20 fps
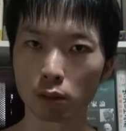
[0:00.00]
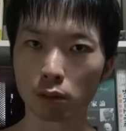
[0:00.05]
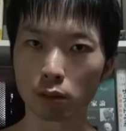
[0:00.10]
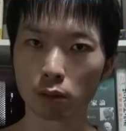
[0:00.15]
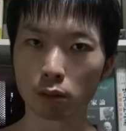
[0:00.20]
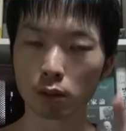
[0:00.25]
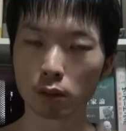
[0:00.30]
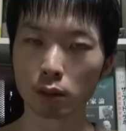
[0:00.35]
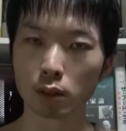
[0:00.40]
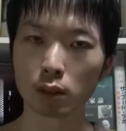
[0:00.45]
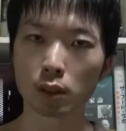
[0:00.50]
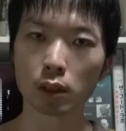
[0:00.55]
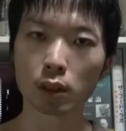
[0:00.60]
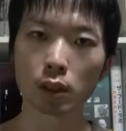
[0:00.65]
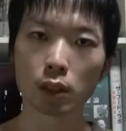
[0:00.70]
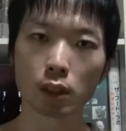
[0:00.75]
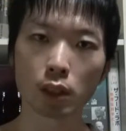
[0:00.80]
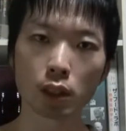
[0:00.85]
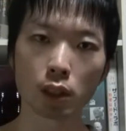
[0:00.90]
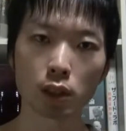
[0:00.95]
ど
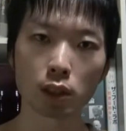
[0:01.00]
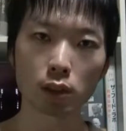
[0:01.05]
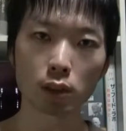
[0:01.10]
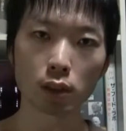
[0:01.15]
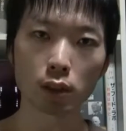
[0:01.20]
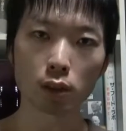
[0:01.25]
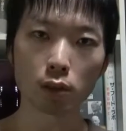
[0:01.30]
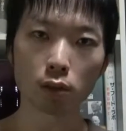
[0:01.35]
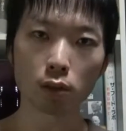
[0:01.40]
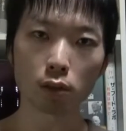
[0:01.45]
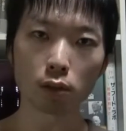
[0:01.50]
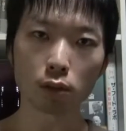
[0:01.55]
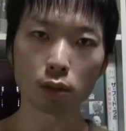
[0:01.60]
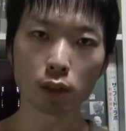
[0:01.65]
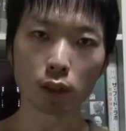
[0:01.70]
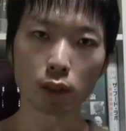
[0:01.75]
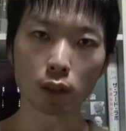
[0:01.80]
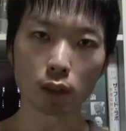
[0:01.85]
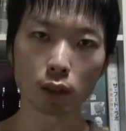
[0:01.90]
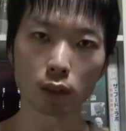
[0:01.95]
1年ごと
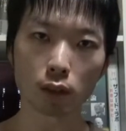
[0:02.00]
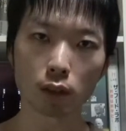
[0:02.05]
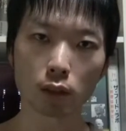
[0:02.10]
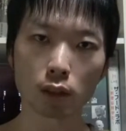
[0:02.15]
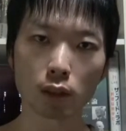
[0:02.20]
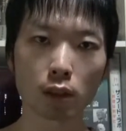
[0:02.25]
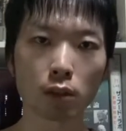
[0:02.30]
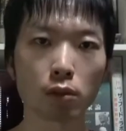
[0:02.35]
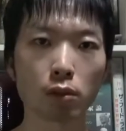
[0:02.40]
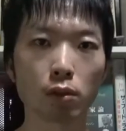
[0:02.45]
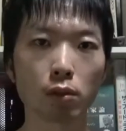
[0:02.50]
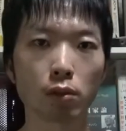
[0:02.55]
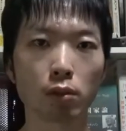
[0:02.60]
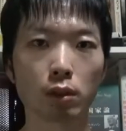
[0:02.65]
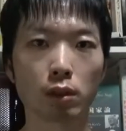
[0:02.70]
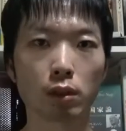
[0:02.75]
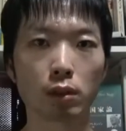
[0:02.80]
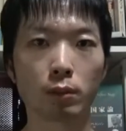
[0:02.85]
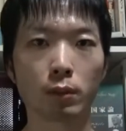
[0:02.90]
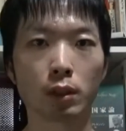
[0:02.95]
に過去の動
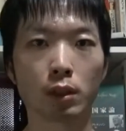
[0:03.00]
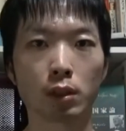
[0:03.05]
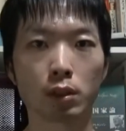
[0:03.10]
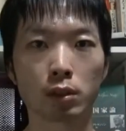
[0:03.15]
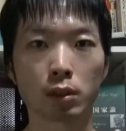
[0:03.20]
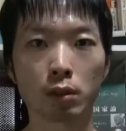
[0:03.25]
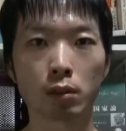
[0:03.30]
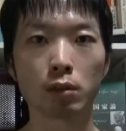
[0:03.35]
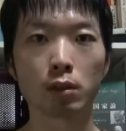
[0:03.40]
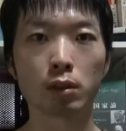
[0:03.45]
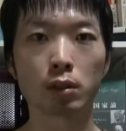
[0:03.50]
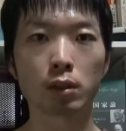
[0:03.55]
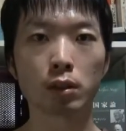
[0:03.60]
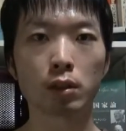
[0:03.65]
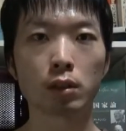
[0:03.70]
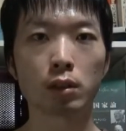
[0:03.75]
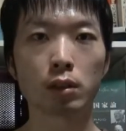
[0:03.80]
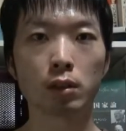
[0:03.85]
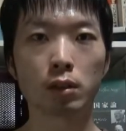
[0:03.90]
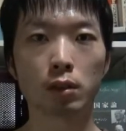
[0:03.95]
画を見返してるんですね
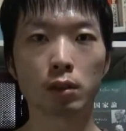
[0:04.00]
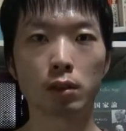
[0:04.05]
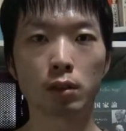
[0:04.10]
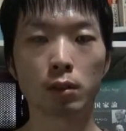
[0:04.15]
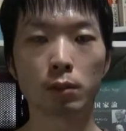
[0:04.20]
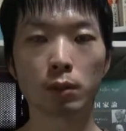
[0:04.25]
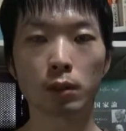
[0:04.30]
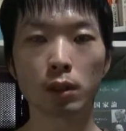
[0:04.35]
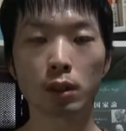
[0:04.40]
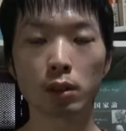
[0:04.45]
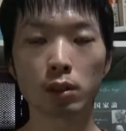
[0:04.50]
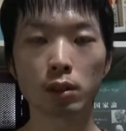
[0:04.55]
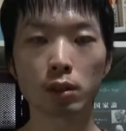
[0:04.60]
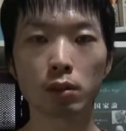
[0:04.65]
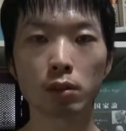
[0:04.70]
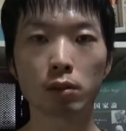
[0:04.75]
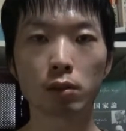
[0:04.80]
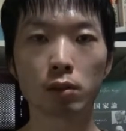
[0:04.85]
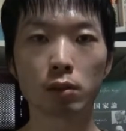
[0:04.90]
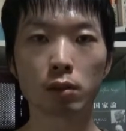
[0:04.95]
で見返してる
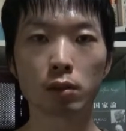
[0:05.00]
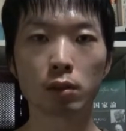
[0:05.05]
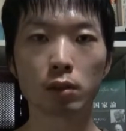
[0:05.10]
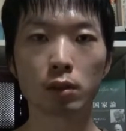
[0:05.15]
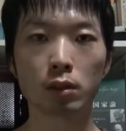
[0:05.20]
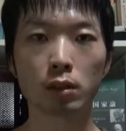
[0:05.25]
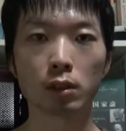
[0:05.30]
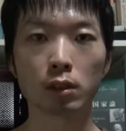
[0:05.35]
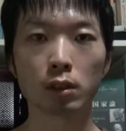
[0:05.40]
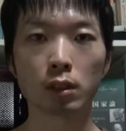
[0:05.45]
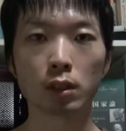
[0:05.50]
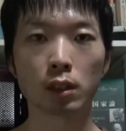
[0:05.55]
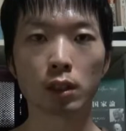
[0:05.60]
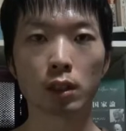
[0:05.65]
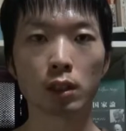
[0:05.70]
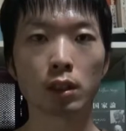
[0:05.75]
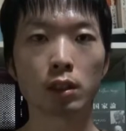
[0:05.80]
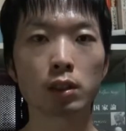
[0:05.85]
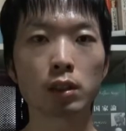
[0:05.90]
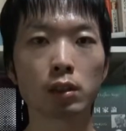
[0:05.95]
と
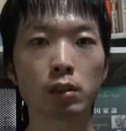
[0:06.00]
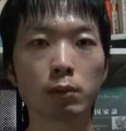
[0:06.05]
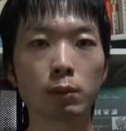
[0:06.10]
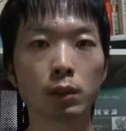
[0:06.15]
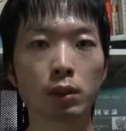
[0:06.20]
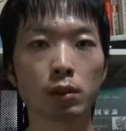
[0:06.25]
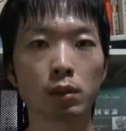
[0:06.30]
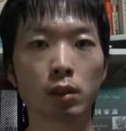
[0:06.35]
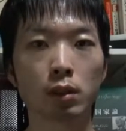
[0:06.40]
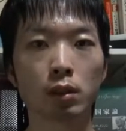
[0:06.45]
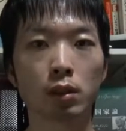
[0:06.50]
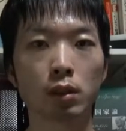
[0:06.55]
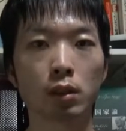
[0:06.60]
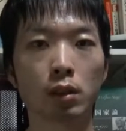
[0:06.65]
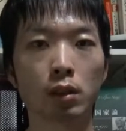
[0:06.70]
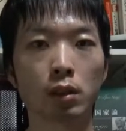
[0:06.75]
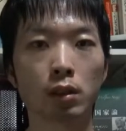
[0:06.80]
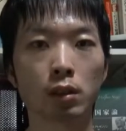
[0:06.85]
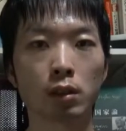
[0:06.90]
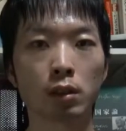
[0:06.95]
話が上手くなった
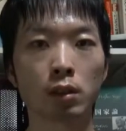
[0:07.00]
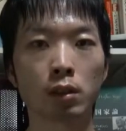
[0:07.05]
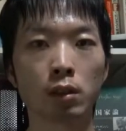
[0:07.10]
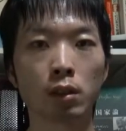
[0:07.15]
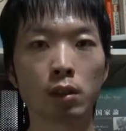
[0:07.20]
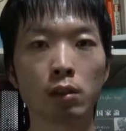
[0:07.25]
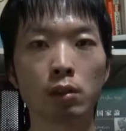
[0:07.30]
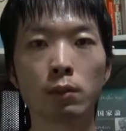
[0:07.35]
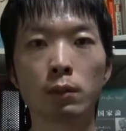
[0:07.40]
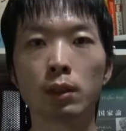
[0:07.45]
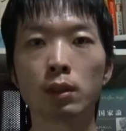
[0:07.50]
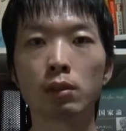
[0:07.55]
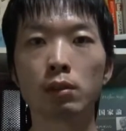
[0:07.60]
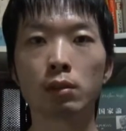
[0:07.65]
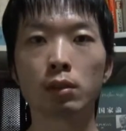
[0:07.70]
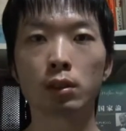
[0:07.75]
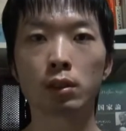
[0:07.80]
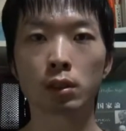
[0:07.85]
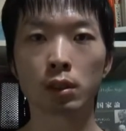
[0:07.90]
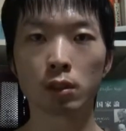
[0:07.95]
なっていうのもあるん
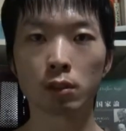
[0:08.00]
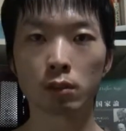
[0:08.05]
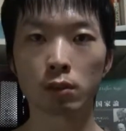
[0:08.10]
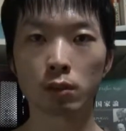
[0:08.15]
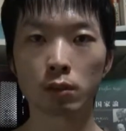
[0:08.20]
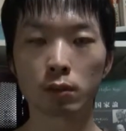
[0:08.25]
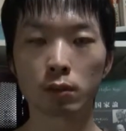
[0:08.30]
ですけど